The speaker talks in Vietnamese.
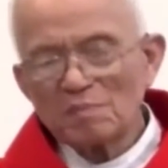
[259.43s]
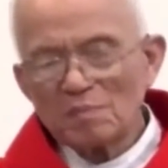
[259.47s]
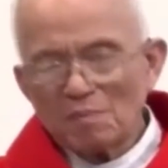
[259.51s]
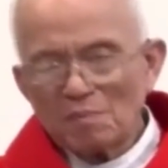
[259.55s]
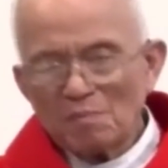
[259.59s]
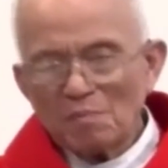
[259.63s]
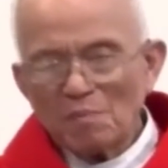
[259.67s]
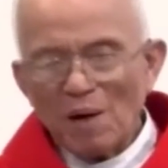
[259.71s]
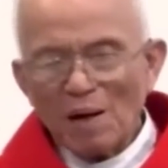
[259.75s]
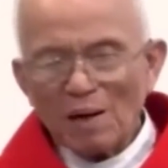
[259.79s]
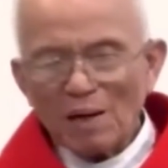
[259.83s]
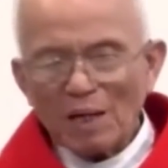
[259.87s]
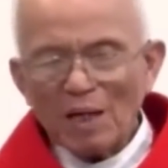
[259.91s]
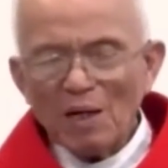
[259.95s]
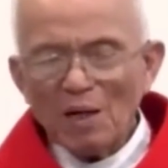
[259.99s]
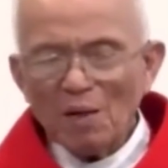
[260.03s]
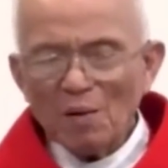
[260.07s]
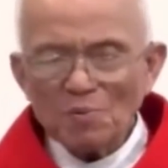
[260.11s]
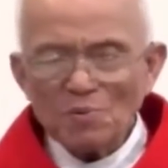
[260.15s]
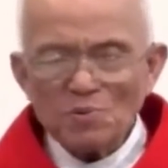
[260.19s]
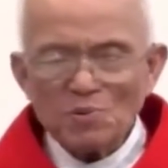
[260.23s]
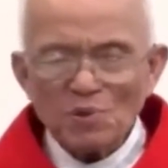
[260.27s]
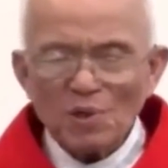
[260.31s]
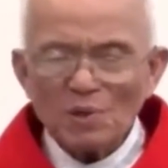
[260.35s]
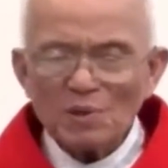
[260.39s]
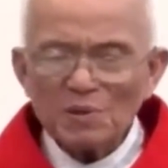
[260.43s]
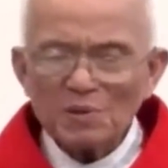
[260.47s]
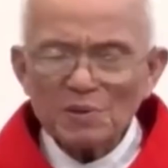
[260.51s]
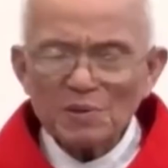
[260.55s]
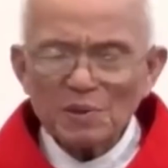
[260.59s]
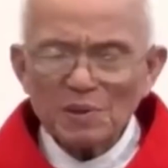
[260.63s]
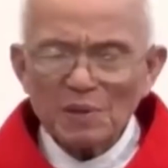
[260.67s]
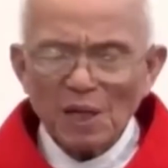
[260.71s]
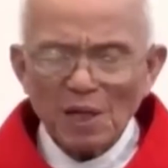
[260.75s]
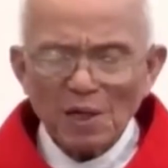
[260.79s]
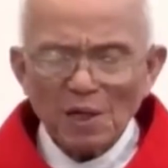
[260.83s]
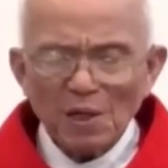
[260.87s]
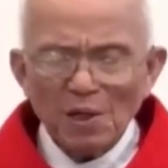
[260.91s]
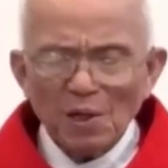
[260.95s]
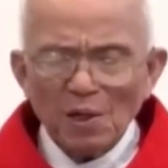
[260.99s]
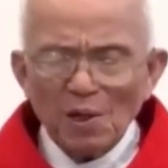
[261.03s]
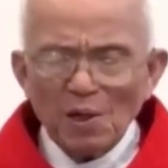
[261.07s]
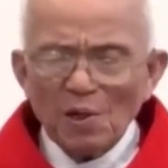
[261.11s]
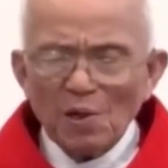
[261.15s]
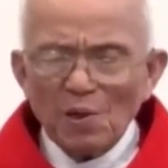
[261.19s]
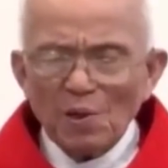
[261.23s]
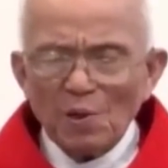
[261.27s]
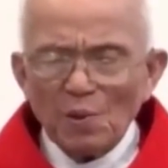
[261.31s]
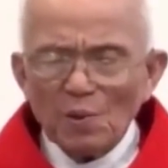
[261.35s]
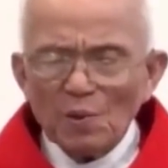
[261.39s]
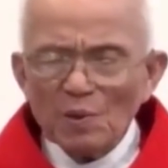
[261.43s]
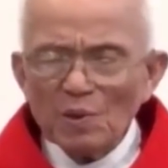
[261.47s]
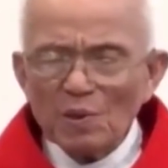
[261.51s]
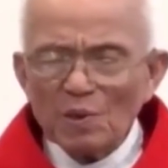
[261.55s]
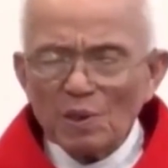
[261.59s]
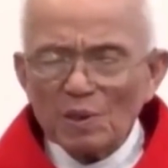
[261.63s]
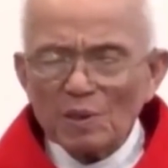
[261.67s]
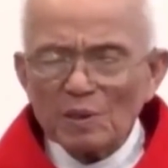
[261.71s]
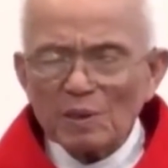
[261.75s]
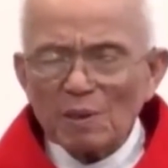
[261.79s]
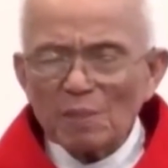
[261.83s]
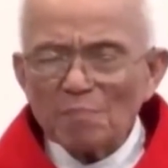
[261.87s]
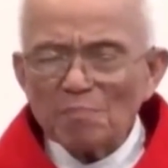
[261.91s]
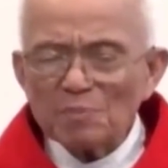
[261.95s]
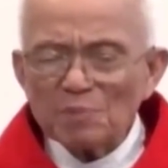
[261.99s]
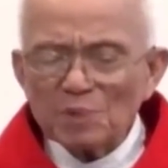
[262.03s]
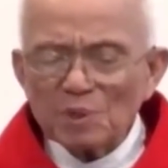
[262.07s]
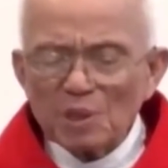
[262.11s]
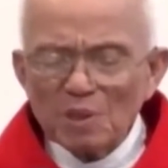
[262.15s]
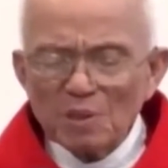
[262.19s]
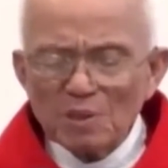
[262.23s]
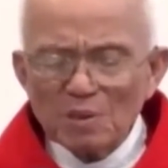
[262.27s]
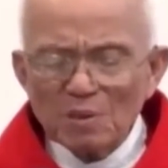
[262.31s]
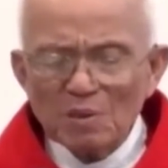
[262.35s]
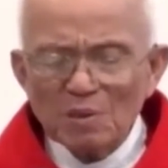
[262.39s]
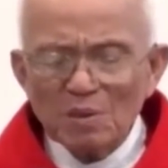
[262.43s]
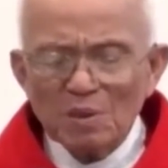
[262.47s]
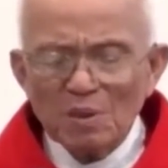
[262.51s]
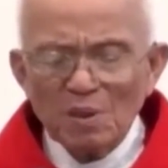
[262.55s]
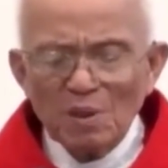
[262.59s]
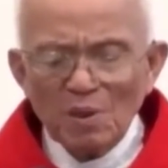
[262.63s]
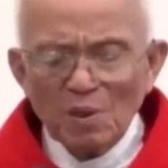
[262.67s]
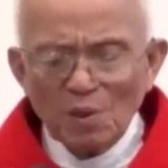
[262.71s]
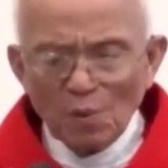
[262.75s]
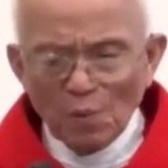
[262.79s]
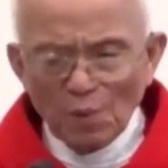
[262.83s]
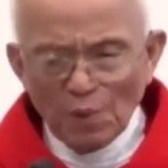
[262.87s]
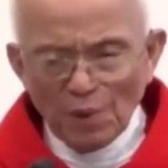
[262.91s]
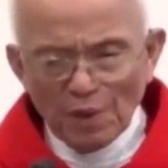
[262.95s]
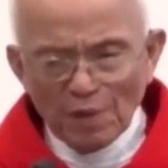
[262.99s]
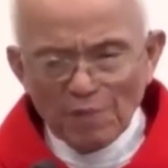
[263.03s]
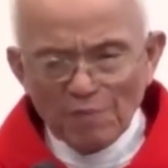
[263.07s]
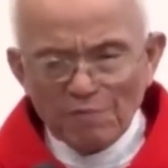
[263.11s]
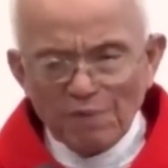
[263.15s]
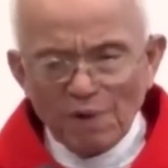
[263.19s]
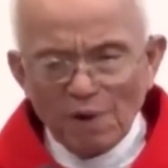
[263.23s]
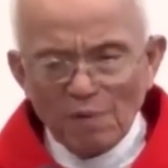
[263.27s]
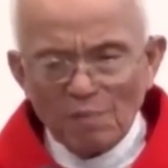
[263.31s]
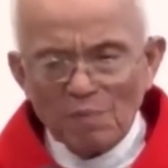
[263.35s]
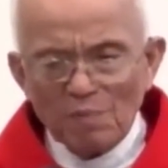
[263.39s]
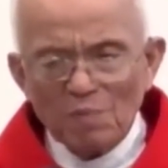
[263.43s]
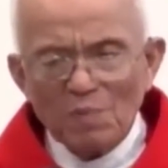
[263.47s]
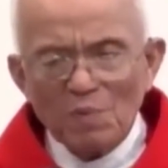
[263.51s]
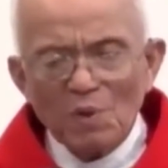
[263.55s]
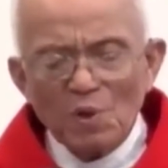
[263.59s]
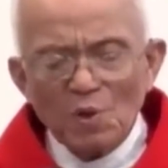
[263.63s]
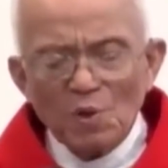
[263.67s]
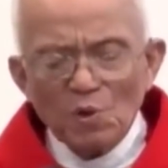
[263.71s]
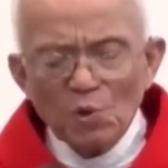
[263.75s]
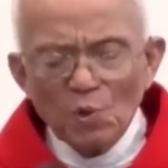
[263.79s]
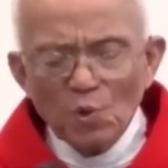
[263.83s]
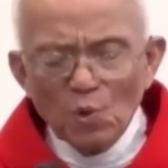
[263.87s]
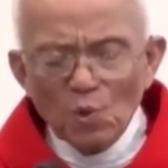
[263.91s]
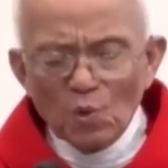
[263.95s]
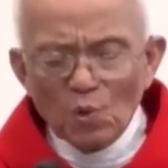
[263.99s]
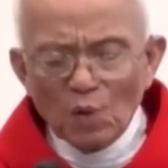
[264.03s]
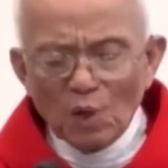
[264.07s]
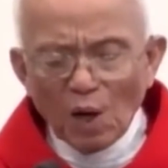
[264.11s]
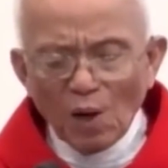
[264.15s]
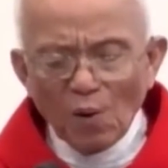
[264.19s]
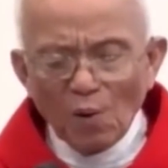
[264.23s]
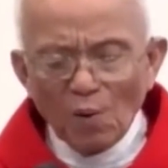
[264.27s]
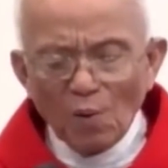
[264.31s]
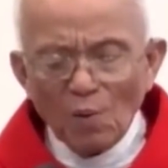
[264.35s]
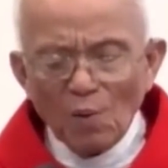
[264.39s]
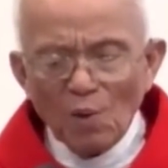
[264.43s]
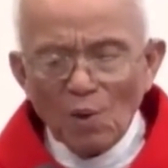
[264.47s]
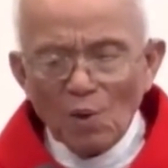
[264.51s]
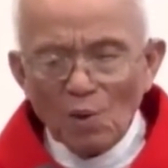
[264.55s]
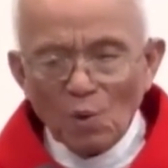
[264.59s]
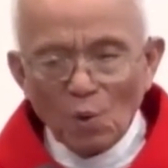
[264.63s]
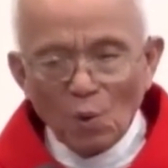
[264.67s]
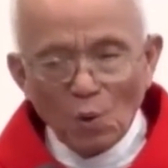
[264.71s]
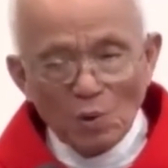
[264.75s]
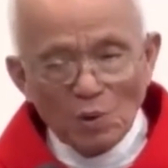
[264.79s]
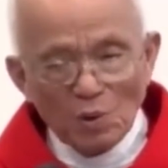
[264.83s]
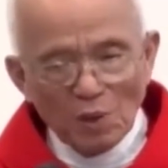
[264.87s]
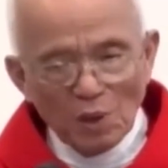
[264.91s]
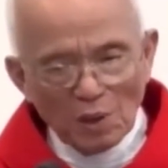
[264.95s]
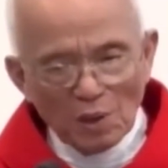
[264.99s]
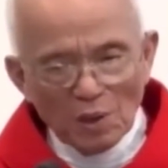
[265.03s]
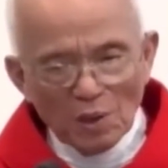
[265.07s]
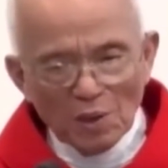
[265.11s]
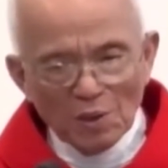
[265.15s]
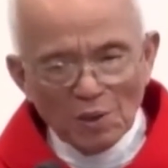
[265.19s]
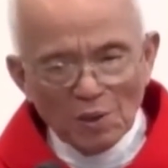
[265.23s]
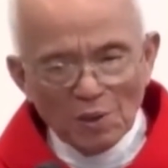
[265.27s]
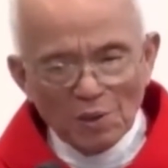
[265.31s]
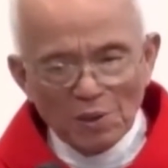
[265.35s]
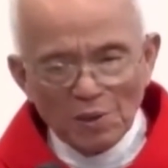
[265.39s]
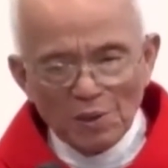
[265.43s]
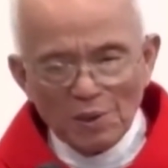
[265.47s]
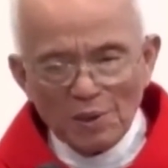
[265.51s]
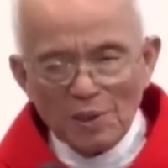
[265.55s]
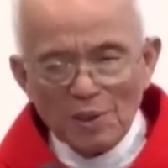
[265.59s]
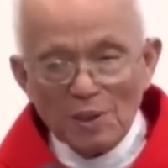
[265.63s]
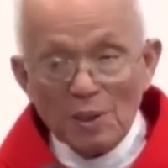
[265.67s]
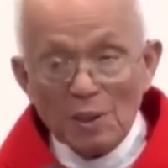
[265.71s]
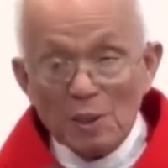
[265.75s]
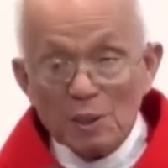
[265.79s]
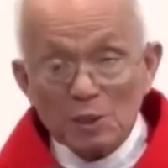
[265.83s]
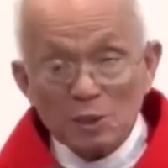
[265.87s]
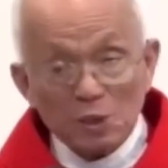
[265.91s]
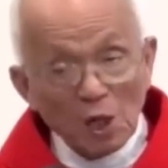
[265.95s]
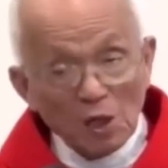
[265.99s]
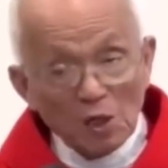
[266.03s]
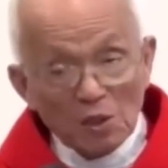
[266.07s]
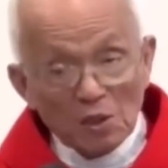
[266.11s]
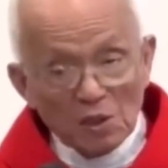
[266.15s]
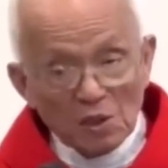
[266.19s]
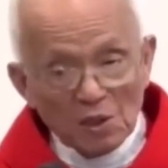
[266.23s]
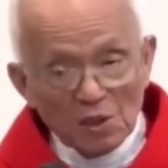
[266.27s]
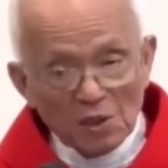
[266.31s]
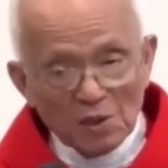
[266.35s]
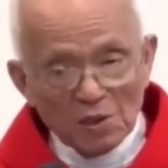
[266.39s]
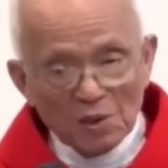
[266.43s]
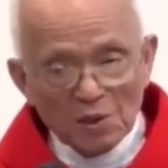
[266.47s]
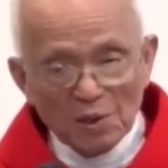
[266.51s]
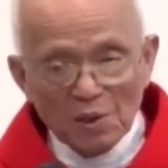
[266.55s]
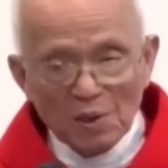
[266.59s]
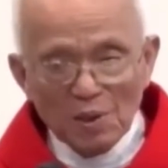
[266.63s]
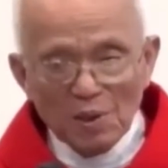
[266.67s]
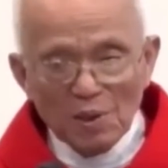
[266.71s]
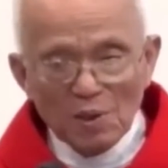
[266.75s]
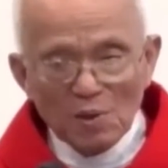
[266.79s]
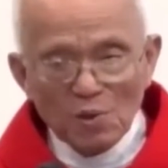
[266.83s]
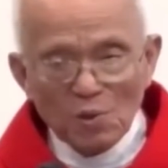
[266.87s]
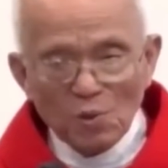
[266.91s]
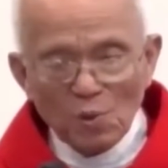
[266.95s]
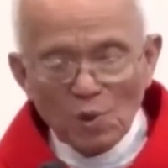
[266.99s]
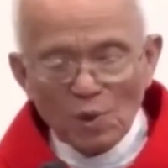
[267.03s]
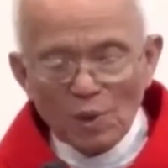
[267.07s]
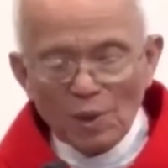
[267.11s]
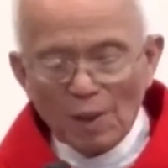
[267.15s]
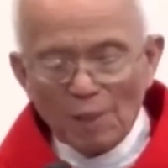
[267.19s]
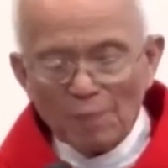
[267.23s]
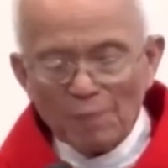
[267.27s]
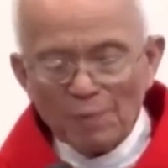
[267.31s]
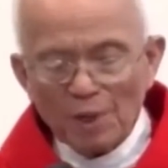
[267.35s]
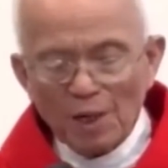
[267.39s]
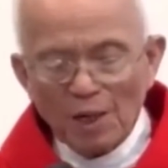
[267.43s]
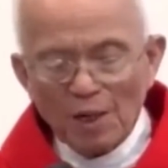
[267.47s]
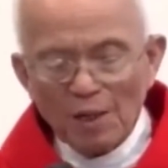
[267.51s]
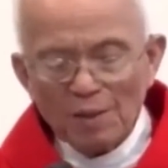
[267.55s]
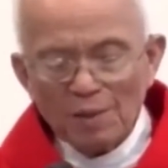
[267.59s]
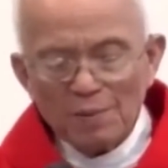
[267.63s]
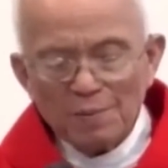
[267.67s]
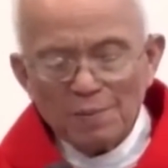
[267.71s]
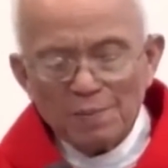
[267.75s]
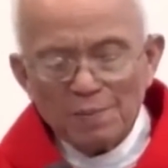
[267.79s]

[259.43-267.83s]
Mà cái lòng xót thương này hiểu được tâm tư, nguyện vọng, nhu cầu của những người, từng người Chúa gặp gỡ.